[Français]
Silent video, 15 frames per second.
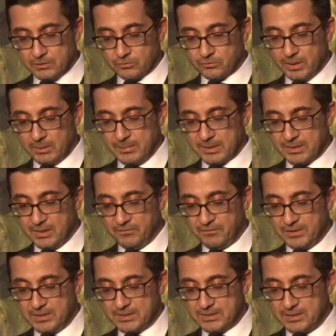Je voudrais maintenant
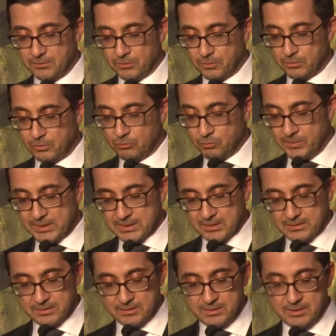féliciter au nom de tous mes
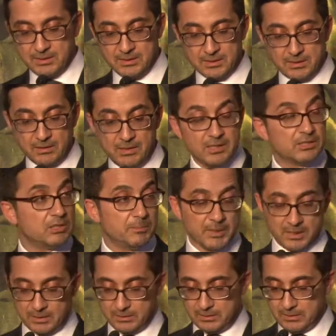associés et collègues chez
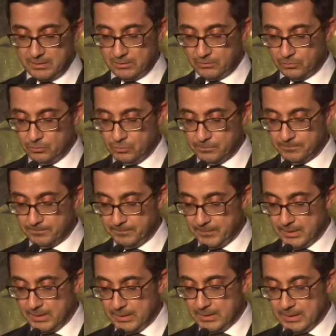McCarthy Tétro,
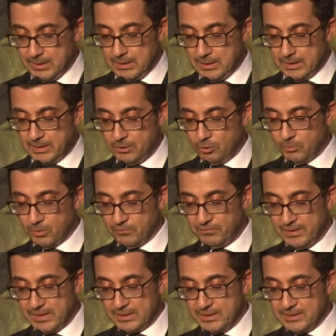les nombreux
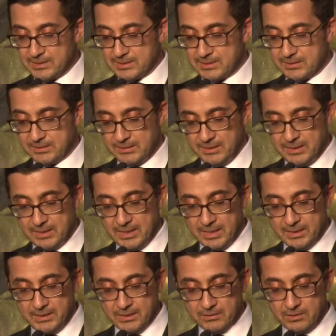finalistes et
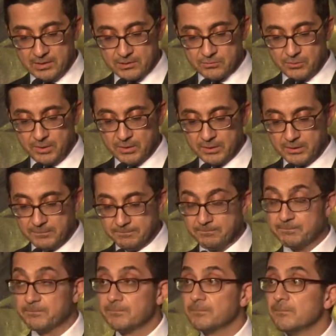gagnants de la soirée.
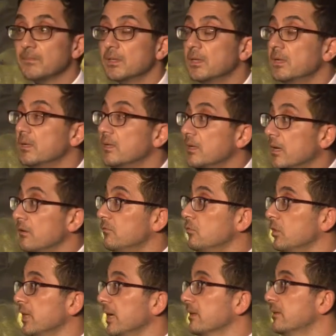
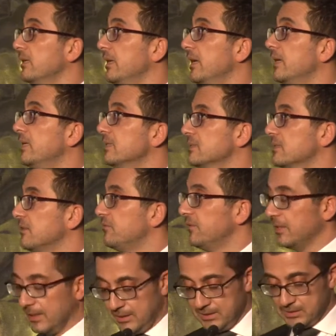Avez-vous regardé la liste des
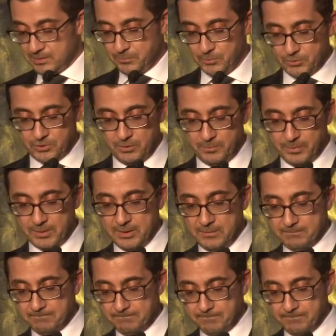finalistes pour ce
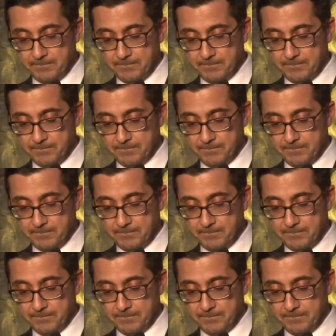prix?